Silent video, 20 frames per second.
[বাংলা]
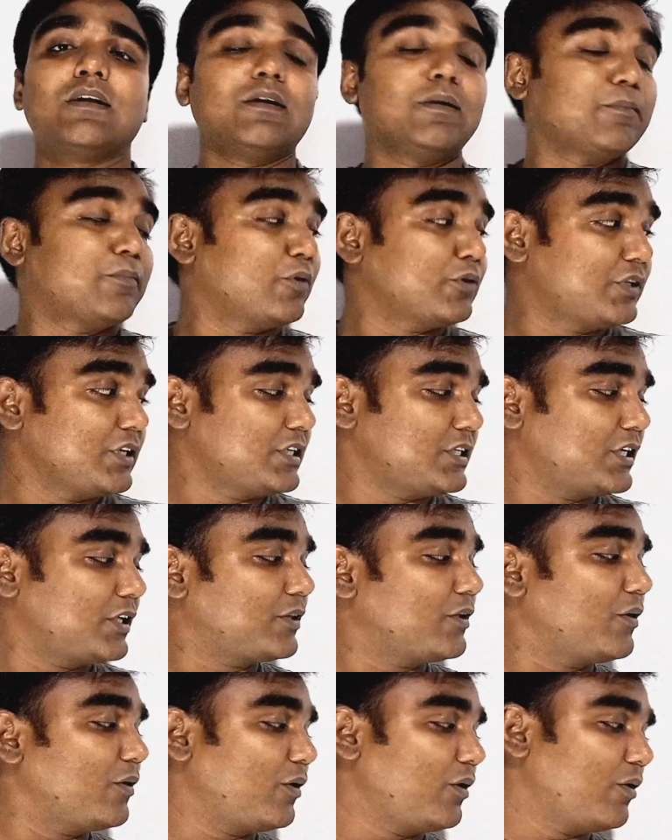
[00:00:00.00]
প্রতিষ্ঠিত
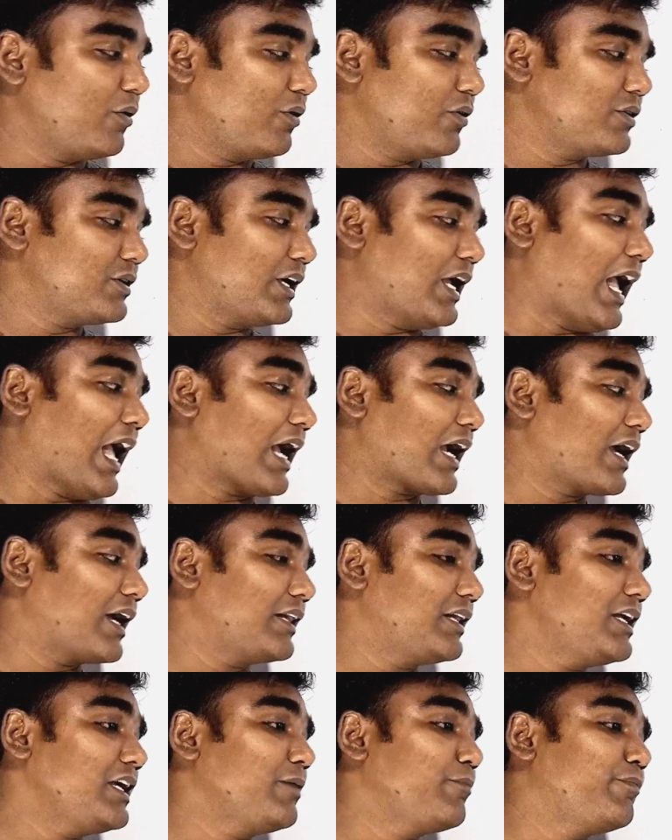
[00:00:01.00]
হলো যে
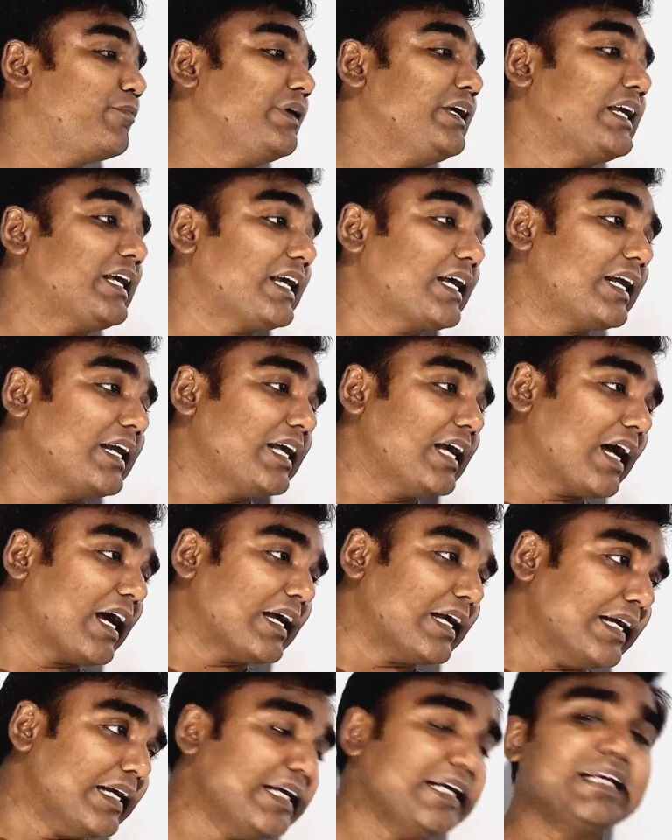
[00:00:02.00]
একাধিক
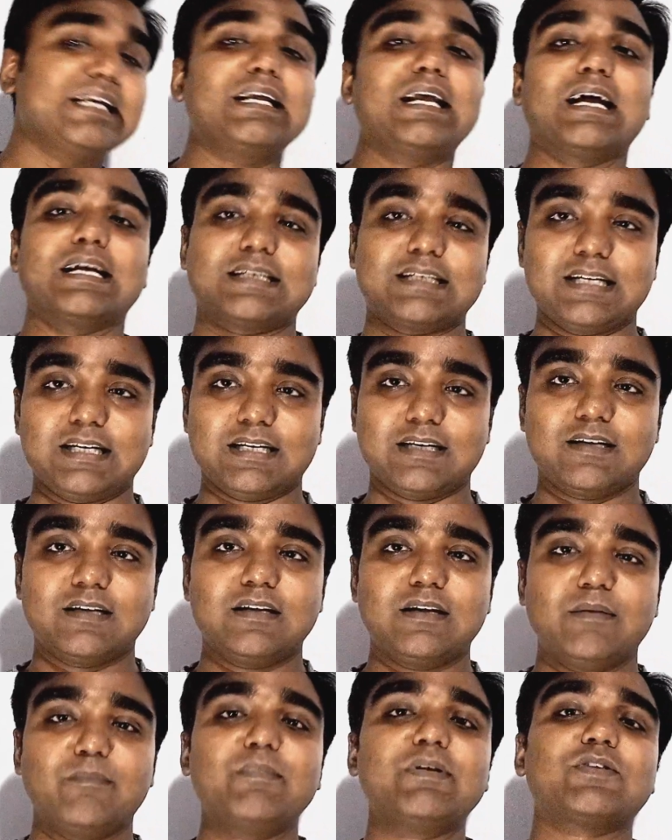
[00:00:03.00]
বিক্রিয়াহীন গ্যাসের
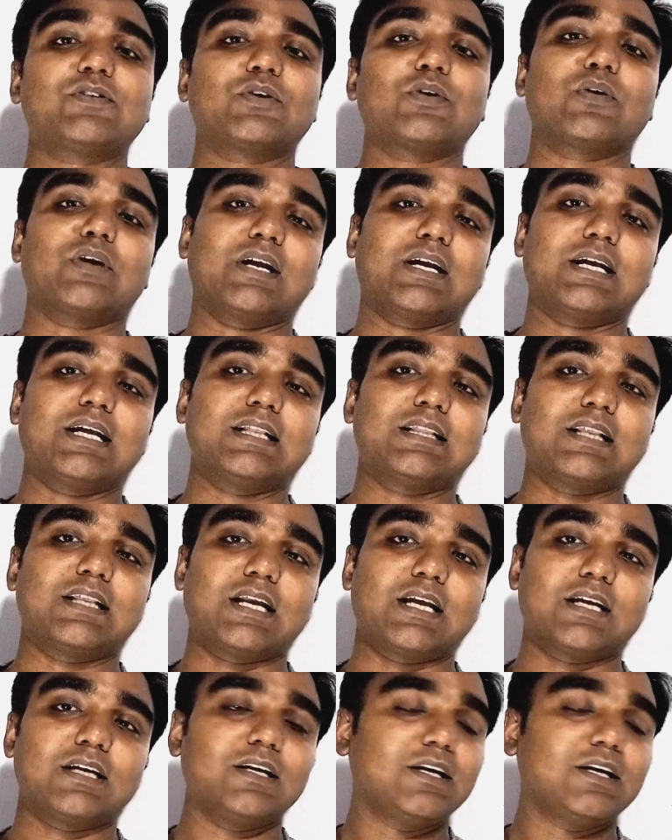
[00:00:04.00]
মিশ্রণের ক্ষেত্রে